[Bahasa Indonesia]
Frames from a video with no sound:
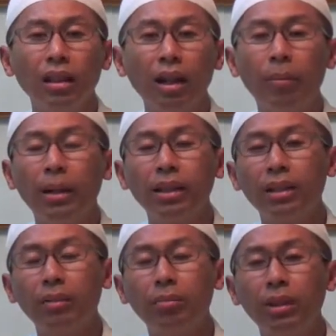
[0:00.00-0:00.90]
Apa
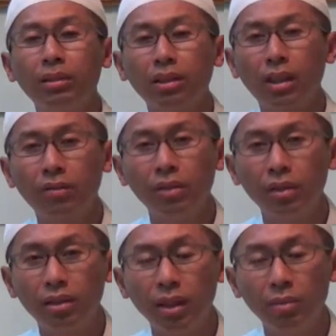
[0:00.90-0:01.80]
yang lebih secara
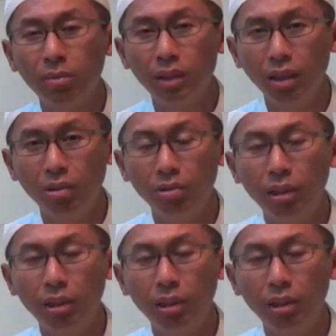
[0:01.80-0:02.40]
fisik dari beliau?